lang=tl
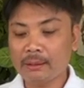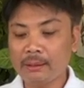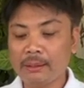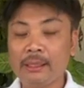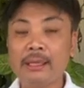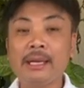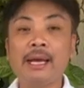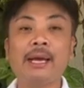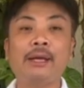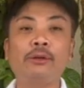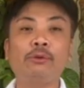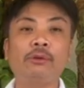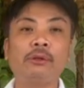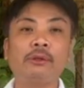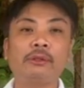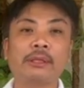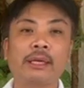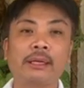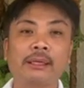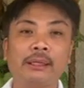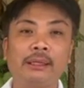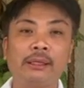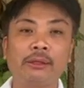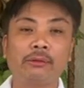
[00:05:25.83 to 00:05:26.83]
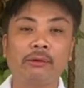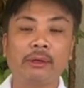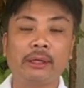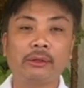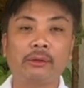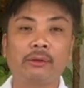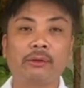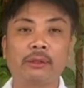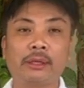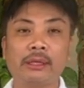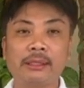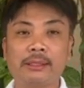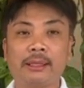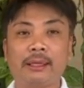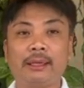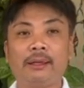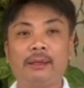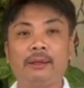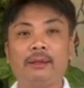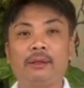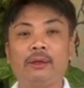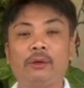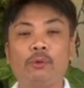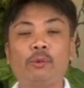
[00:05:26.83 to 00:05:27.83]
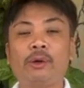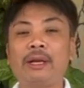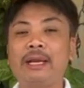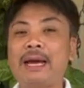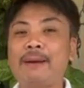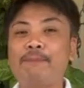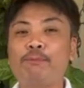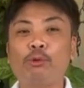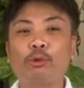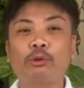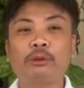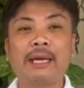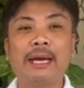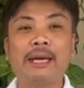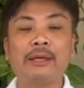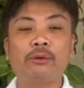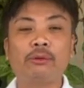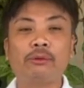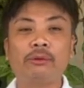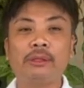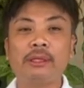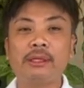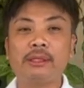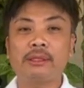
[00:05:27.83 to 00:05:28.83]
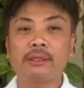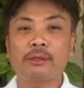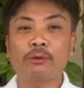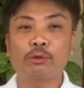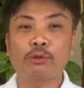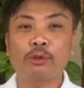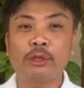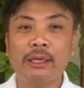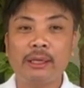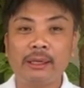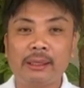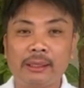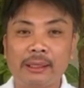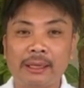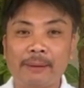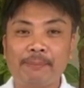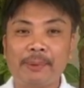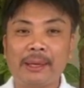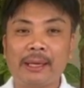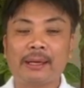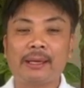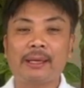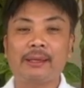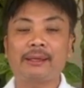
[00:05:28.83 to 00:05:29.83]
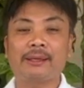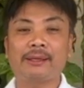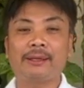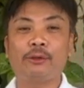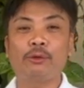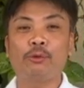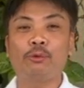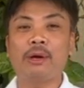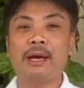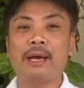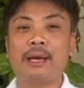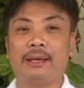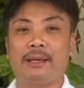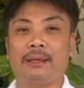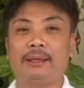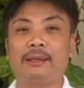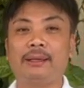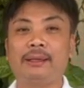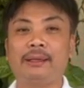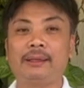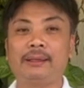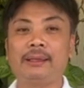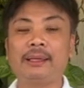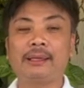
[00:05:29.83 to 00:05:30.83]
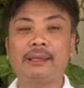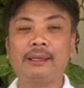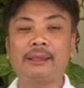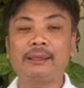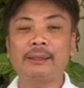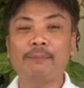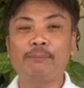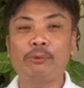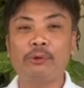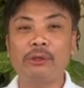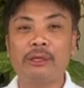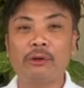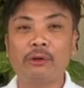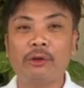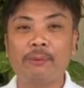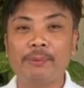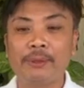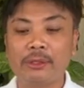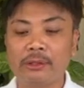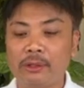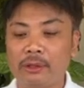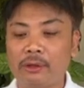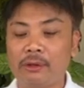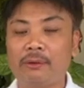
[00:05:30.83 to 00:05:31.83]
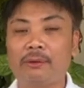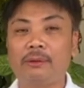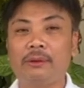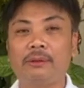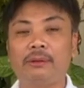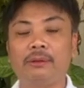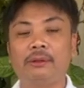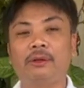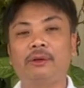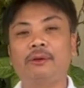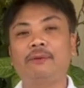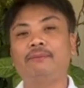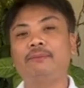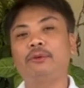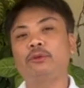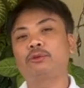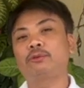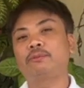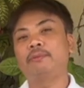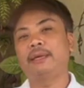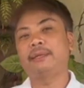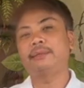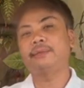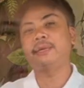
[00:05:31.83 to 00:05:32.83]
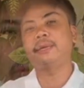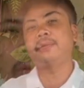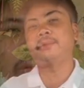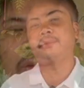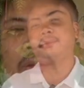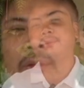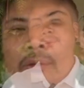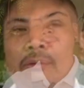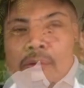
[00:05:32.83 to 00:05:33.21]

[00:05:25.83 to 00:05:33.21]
inaano yung sarili ko ngayon kasi wala po tayong list kusing na pera na kinuha. Nakita po ng office na the ombudsman yan.